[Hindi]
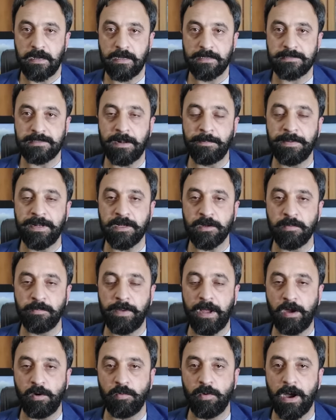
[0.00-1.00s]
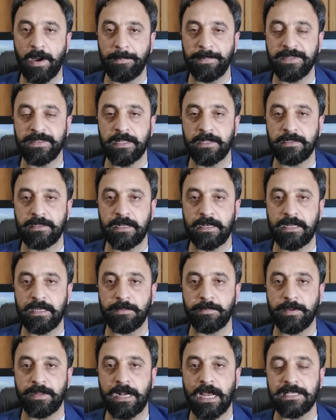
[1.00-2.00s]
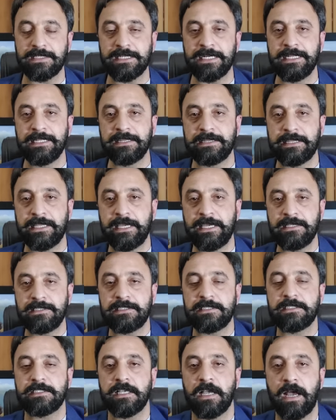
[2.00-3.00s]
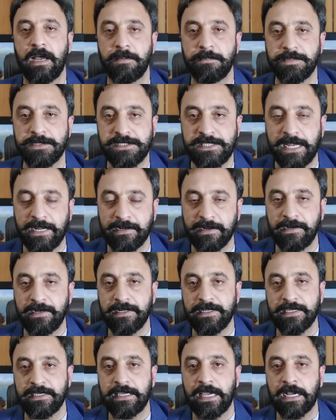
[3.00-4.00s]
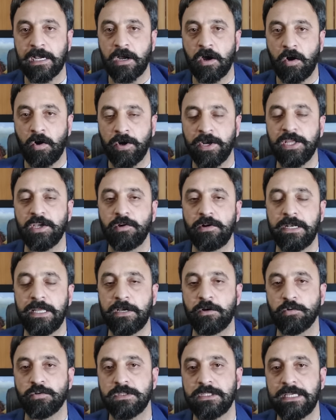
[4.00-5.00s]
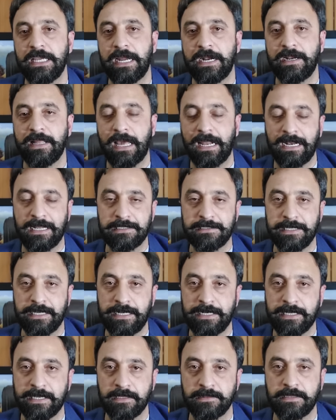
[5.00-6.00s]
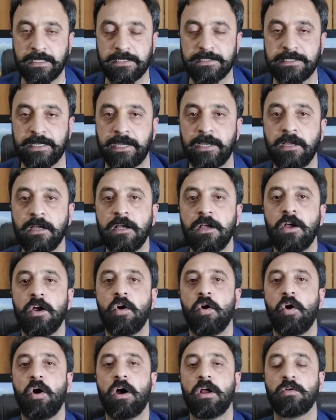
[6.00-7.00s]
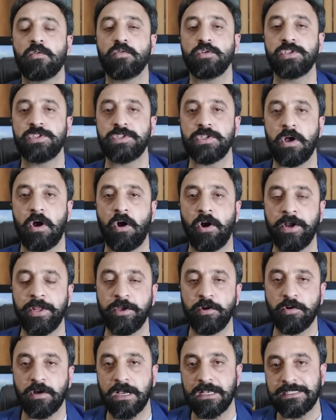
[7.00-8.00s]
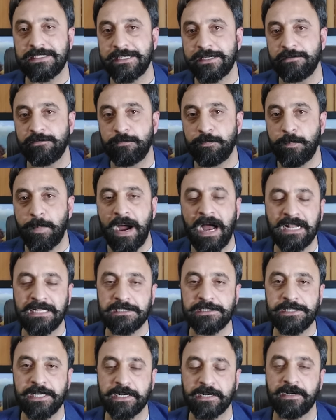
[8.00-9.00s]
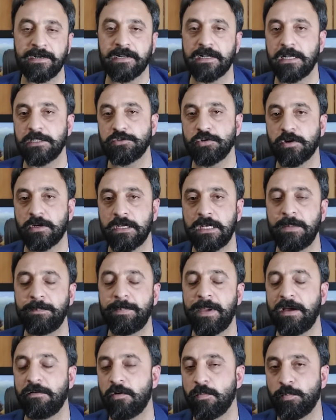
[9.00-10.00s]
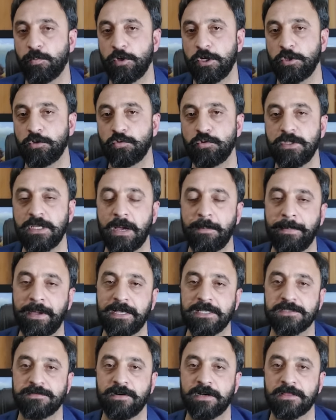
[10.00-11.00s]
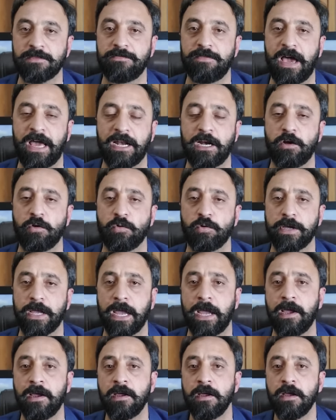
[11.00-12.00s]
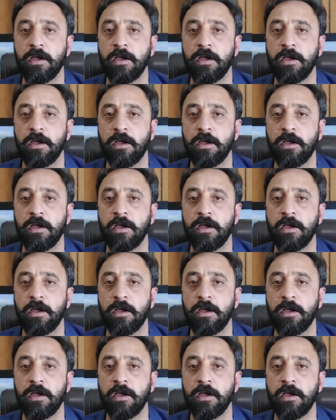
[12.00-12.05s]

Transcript: अस्सलाम वालेकुम मैं हूं आबिद अंदली नाजरीन तीस सेकंड की एक ऑडियो लीक होती है अडयाला जेल के अंदर से और उस ऑडियो का सिर्फ पाँच सेकंड का जो क्लिप है वो पूरी दुनिया में इस वक्त वायरल हो गया